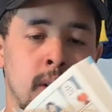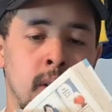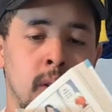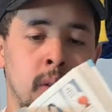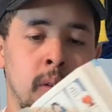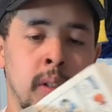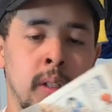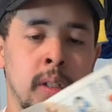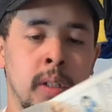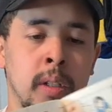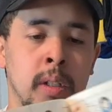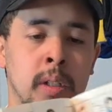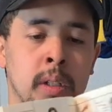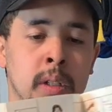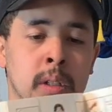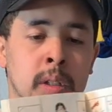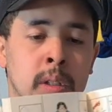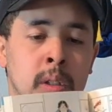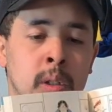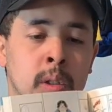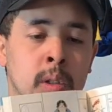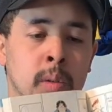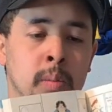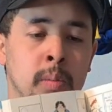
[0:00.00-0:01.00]
Und dann geht es
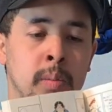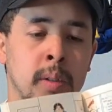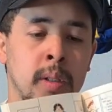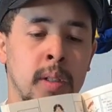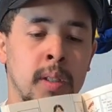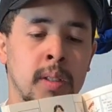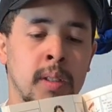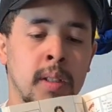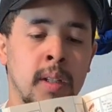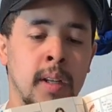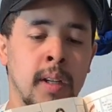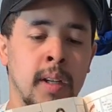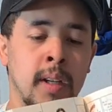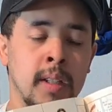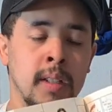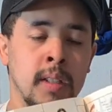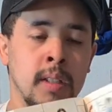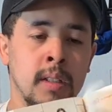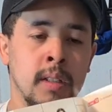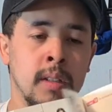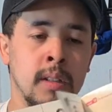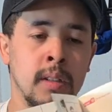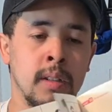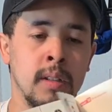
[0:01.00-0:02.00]
darum, dass eine
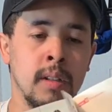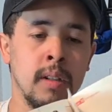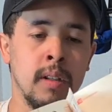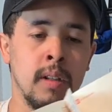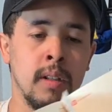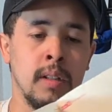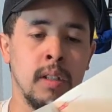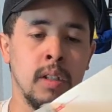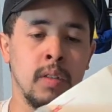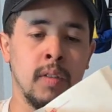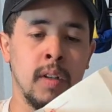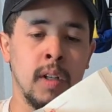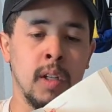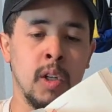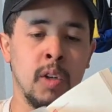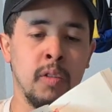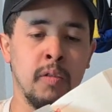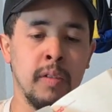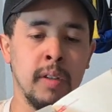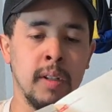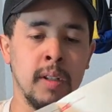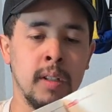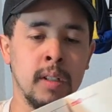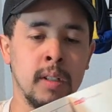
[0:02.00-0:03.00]
Katze sich
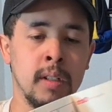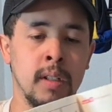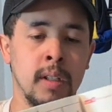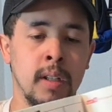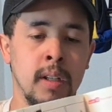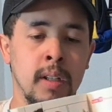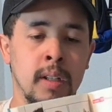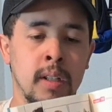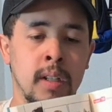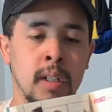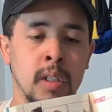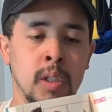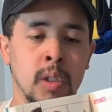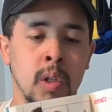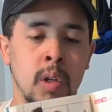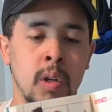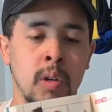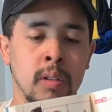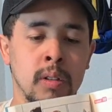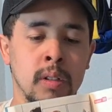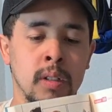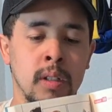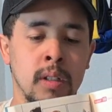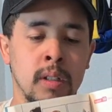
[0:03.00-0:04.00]
verlaufen hat, kein
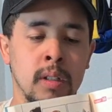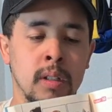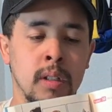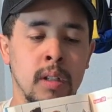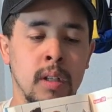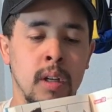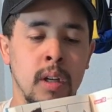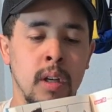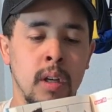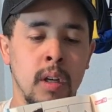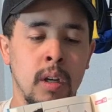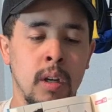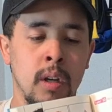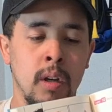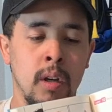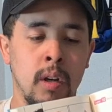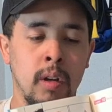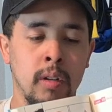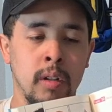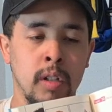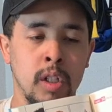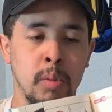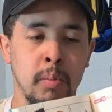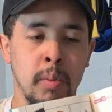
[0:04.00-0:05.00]
Zuhause hat
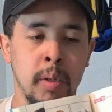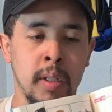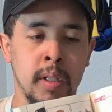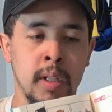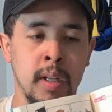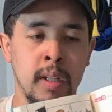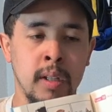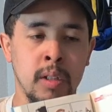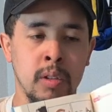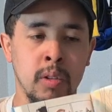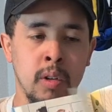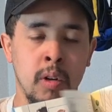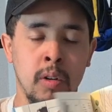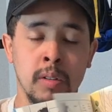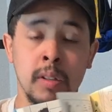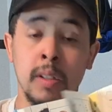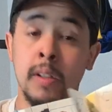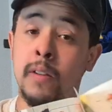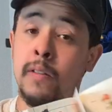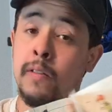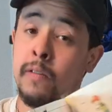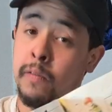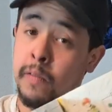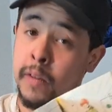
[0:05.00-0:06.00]
und dann später ein
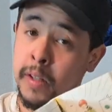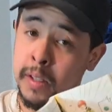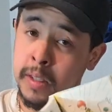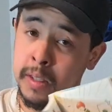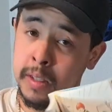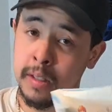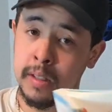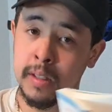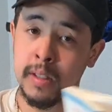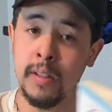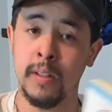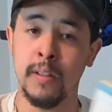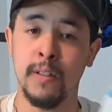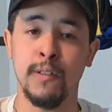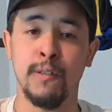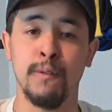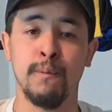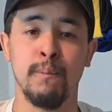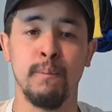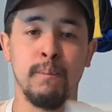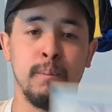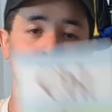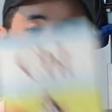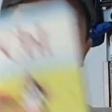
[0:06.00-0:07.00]
Zuhause findet.
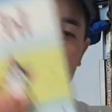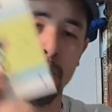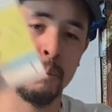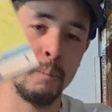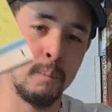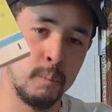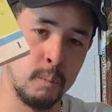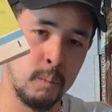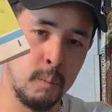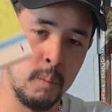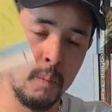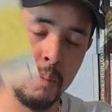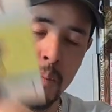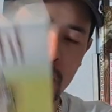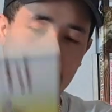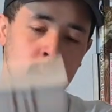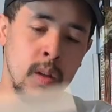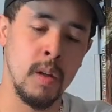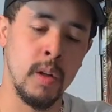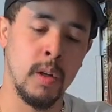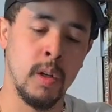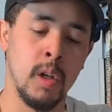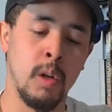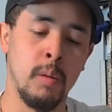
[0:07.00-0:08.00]

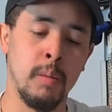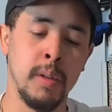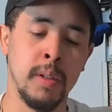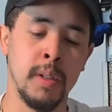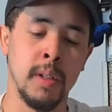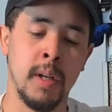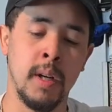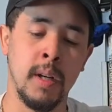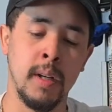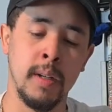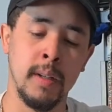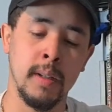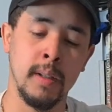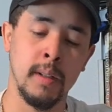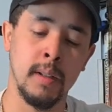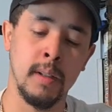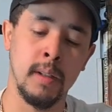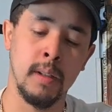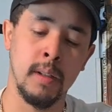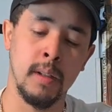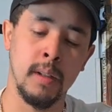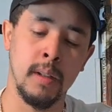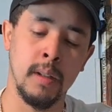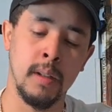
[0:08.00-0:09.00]
Ich glaube, diese Reihe
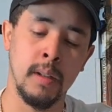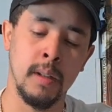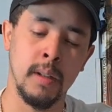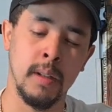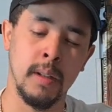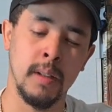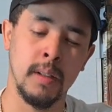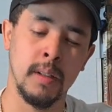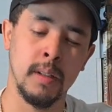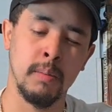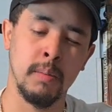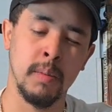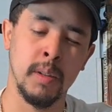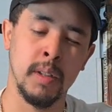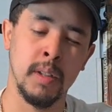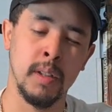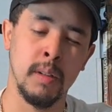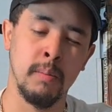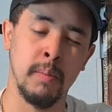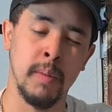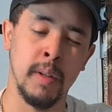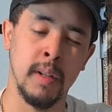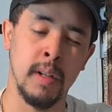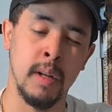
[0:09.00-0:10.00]
ist mit
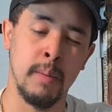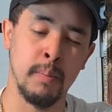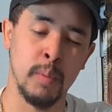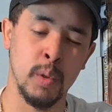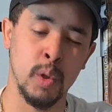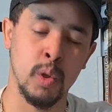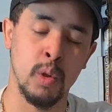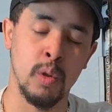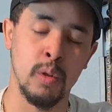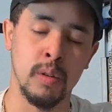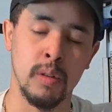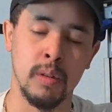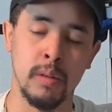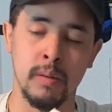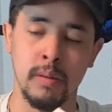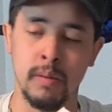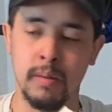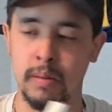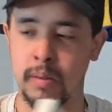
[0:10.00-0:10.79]
10 Bänden abgeschlossen.